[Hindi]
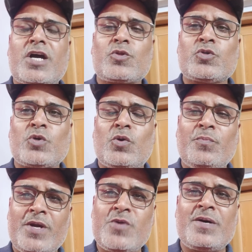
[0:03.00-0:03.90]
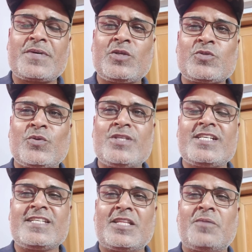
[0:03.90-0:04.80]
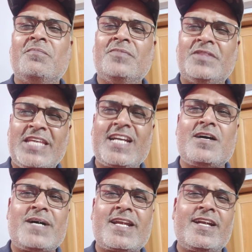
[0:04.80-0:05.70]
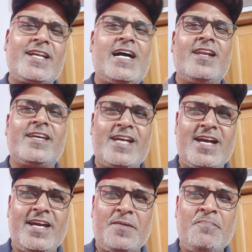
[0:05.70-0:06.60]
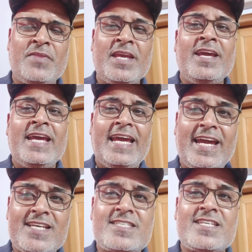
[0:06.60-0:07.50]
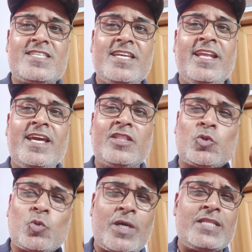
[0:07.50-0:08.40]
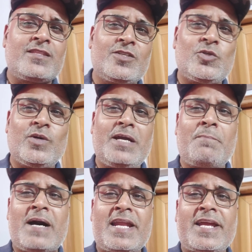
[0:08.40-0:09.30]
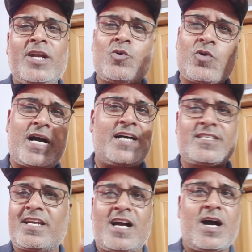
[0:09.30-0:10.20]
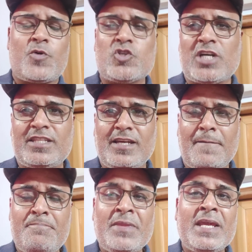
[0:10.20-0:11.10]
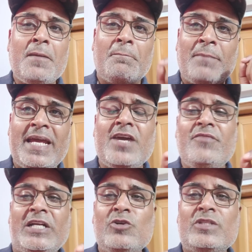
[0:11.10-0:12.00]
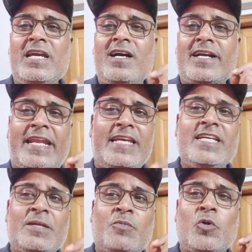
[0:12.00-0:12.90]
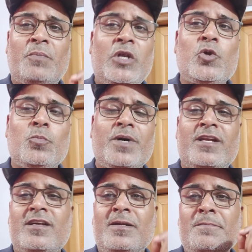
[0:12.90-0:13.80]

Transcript: कर दोस्तों मैं हूं आपका दोस्त रोहिताश यादव देखा मार्केट का हाल क्या है एसएससी ने तुरंत जो है मार्केट को कहां से कहां पहुंचा दिया मैंने वीडियो दिया क्रेजी क्रिप्टो मिंटू पर